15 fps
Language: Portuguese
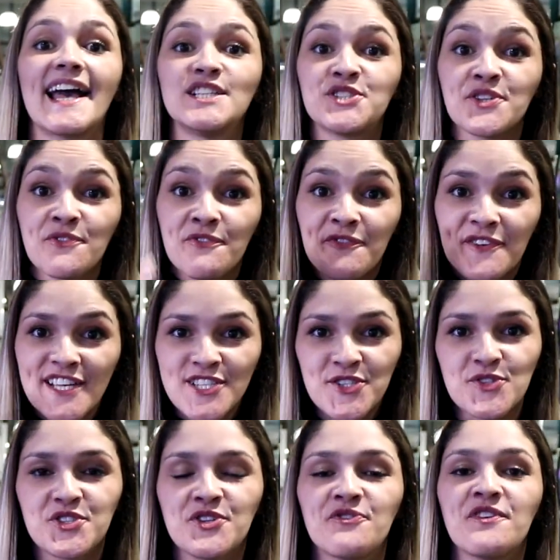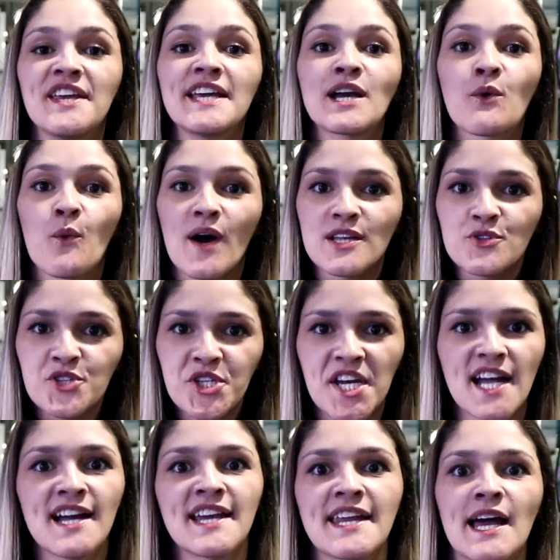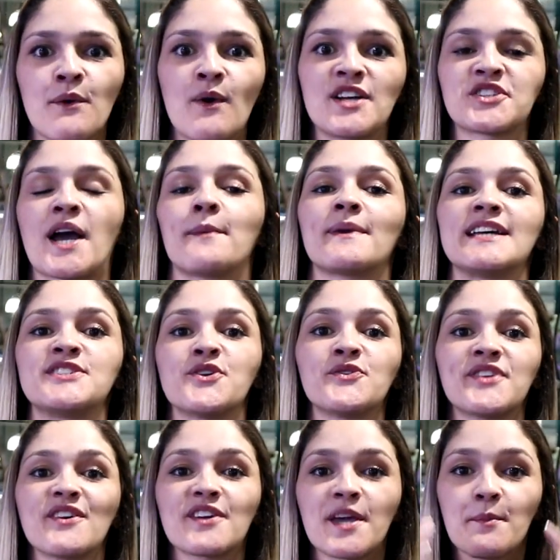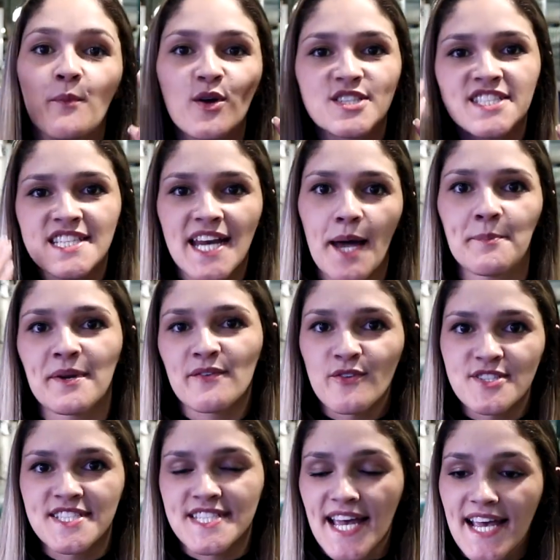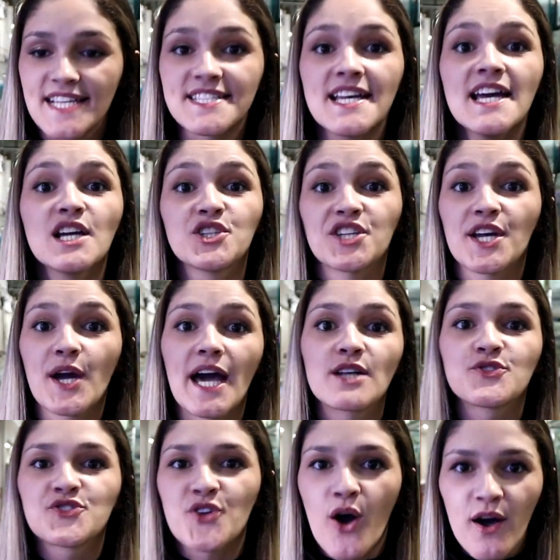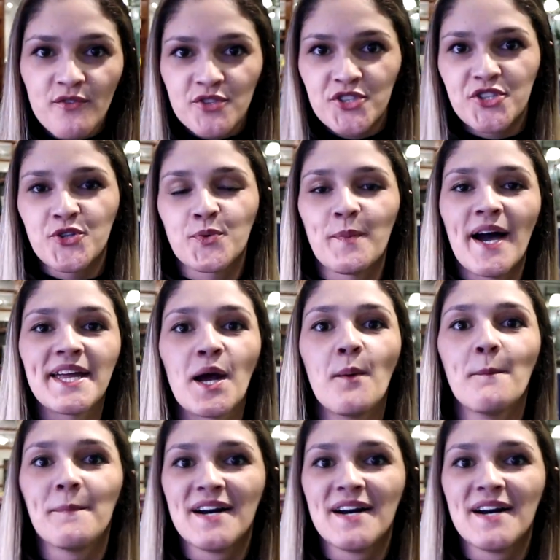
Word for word: é difícil de vir e quando chegar aqui na Aquática Brasil eu tenho que mostrar para vocês. Chegaram os ovos de tubarão